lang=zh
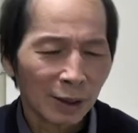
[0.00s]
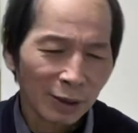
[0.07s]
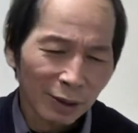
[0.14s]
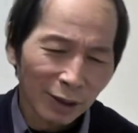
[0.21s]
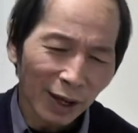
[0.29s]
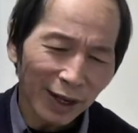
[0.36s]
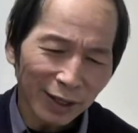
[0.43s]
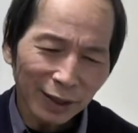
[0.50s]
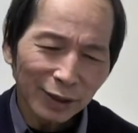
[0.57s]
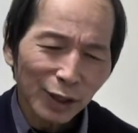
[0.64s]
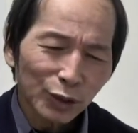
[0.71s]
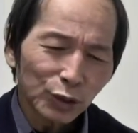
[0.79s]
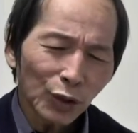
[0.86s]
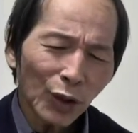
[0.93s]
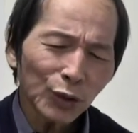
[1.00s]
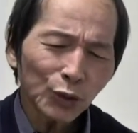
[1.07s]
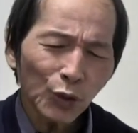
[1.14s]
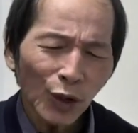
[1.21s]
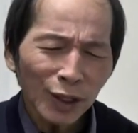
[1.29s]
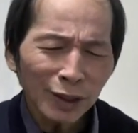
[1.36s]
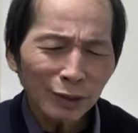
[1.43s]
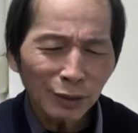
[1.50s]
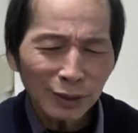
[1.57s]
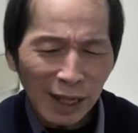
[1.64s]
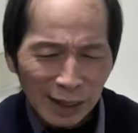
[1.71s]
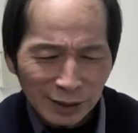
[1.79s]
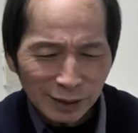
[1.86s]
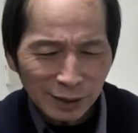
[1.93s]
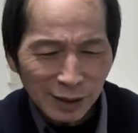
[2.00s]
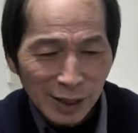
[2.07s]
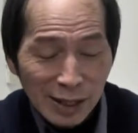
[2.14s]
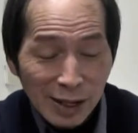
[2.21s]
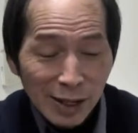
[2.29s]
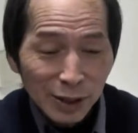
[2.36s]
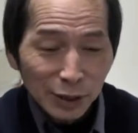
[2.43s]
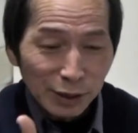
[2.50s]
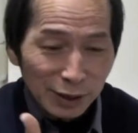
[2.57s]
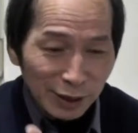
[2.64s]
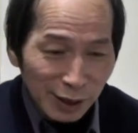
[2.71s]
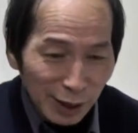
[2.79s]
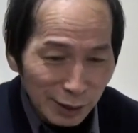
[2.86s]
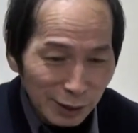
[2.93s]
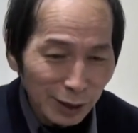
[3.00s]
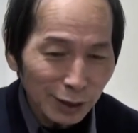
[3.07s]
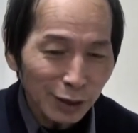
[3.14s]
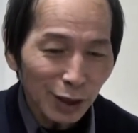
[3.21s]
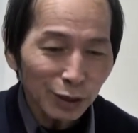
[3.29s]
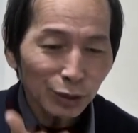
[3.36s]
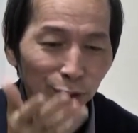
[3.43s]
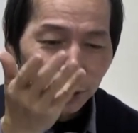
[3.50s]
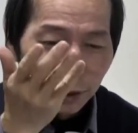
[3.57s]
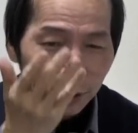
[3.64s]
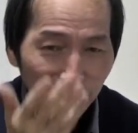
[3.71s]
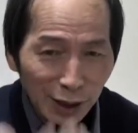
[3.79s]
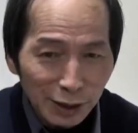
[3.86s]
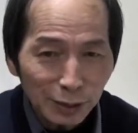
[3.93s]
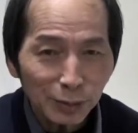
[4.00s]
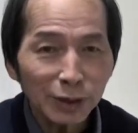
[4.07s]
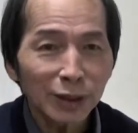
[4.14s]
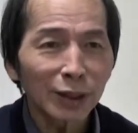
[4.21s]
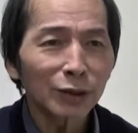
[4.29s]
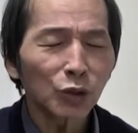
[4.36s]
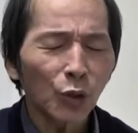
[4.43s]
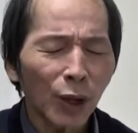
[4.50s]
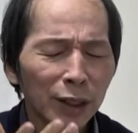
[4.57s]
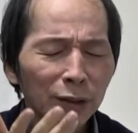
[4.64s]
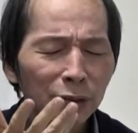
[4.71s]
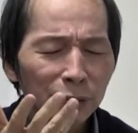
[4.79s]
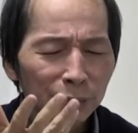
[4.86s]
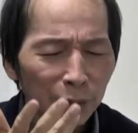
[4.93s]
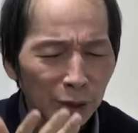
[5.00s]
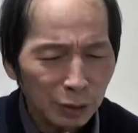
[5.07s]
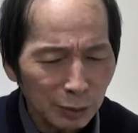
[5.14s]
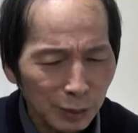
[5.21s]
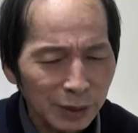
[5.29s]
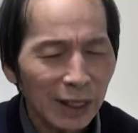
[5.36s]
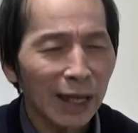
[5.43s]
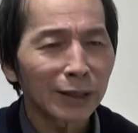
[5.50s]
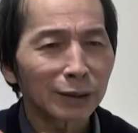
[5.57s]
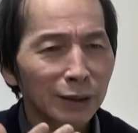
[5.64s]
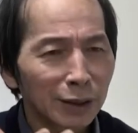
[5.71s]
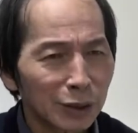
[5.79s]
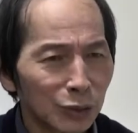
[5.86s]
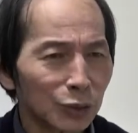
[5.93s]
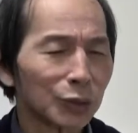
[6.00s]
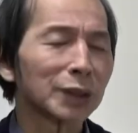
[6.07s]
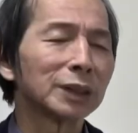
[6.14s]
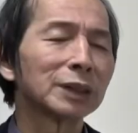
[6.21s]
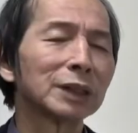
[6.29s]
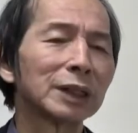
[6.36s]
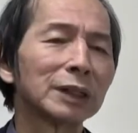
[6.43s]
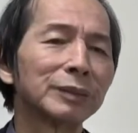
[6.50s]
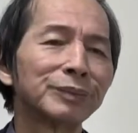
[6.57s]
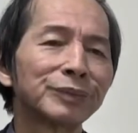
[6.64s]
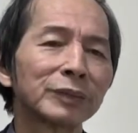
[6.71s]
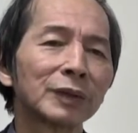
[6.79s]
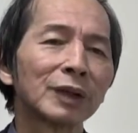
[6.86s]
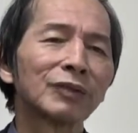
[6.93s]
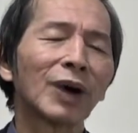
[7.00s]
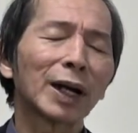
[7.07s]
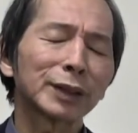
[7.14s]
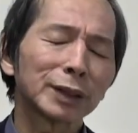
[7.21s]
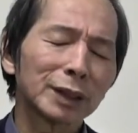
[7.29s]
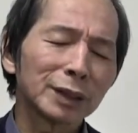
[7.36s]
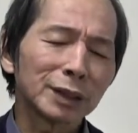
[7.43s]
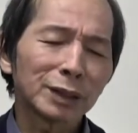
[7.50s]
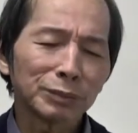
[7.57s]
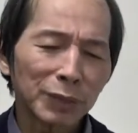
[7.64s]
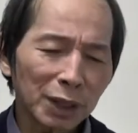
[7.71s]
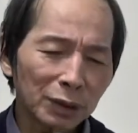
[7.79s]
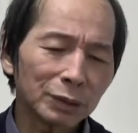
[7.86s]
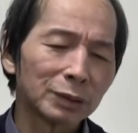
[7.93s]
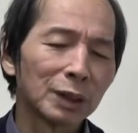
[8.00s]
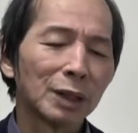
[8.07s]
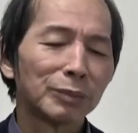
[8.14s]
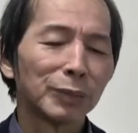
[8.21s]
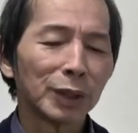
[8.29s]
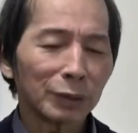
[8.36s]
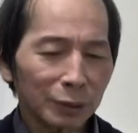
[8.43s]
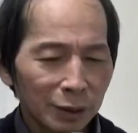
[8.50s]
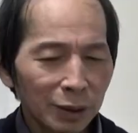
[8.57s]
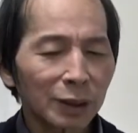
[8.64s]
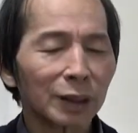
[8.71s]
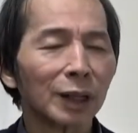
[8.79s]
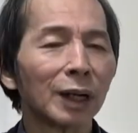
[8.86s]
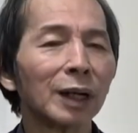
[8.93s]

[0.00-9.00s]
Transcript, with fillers: 哎呀，这样观音又拿是以何身得度，则现什么身？观音没有什么男生跟女生的，法身是没有这个，